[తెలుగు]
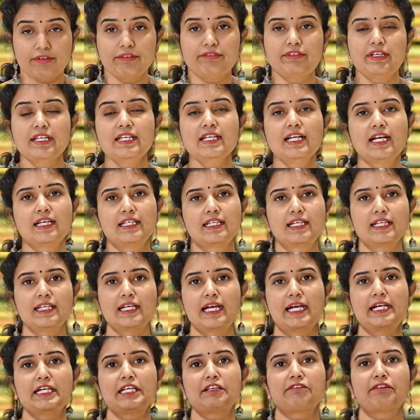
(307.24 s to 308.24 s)
ఫిఫ్టీన్ హండ్రెడ్
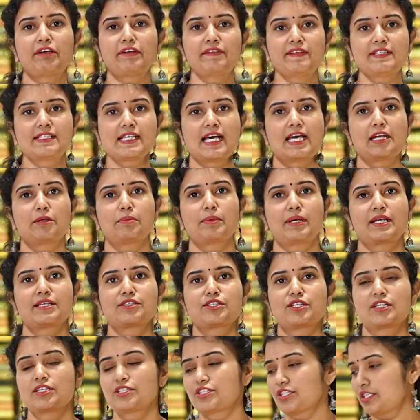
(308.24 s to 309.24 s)
అండ్ నైంటీ ఫైవ్ ఈ శారీ
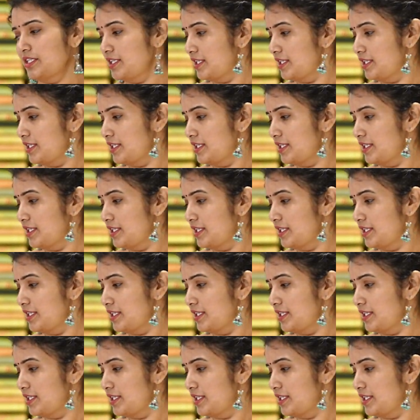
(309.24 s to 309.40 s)
ప్రైస్ రేంజ్